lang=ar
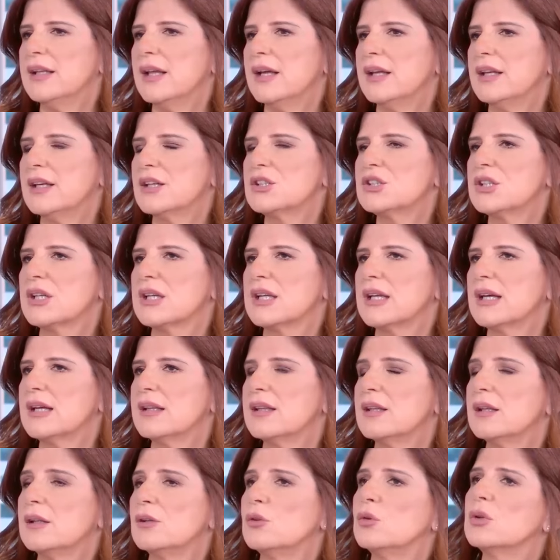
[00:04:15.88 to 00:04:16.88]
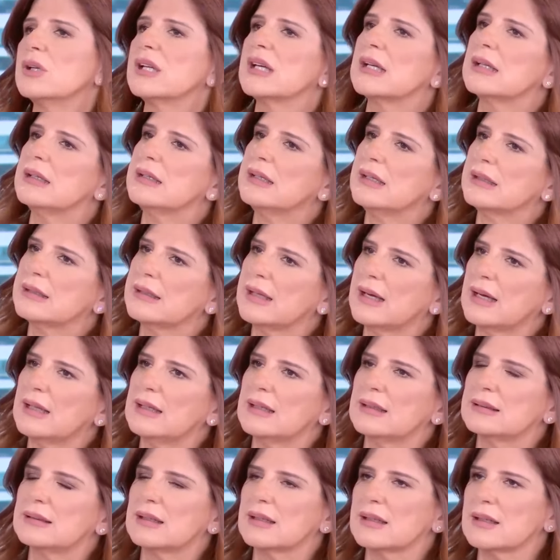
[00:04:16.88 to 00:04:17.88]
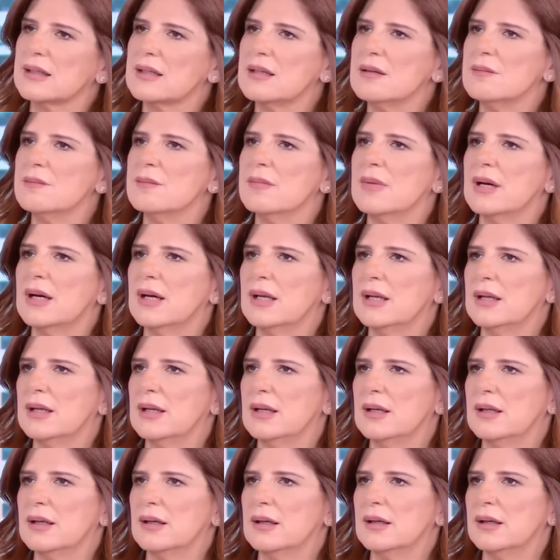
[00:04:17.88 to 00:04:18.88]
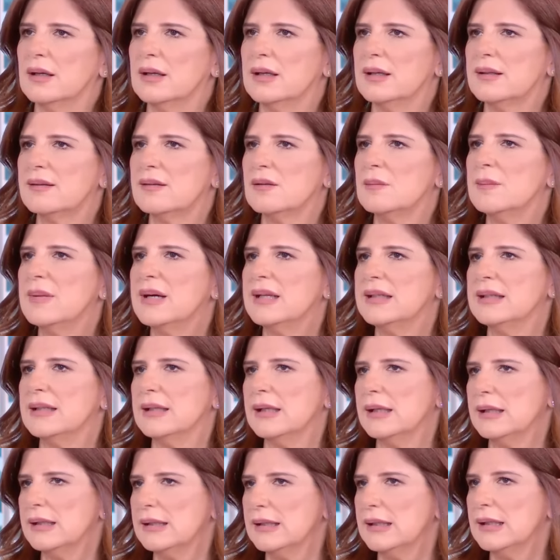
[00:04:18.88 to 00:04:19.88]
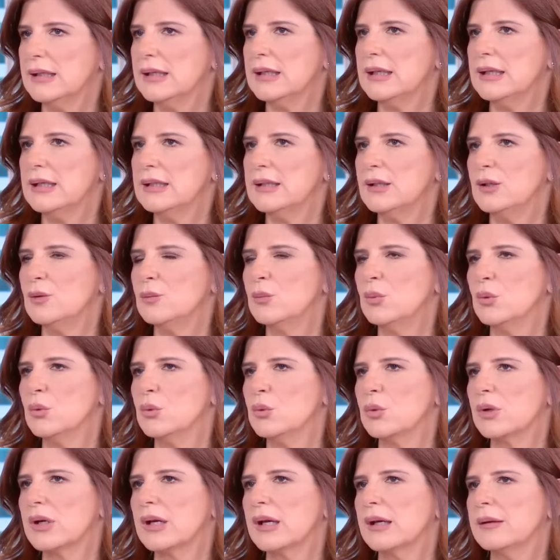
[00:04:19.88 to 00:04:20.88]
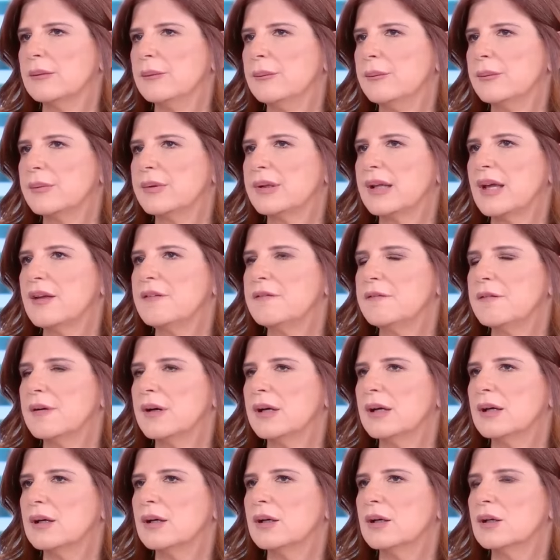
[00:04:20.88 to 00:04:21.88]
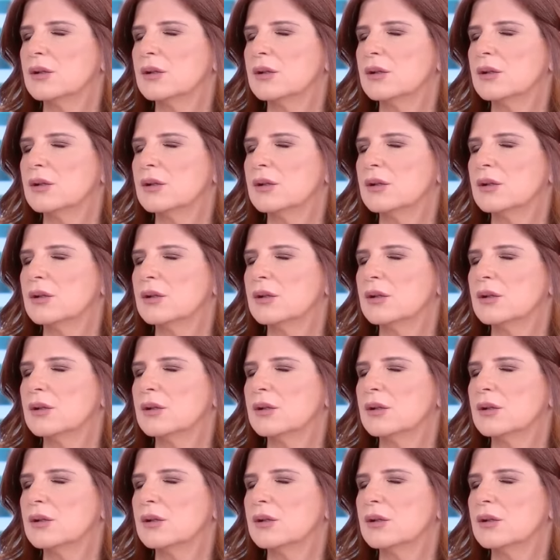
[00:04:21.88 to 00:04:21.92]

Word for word: أن يشتري هذه الديون خلينا نحكي على تقييم الائتماني للبنوك كيف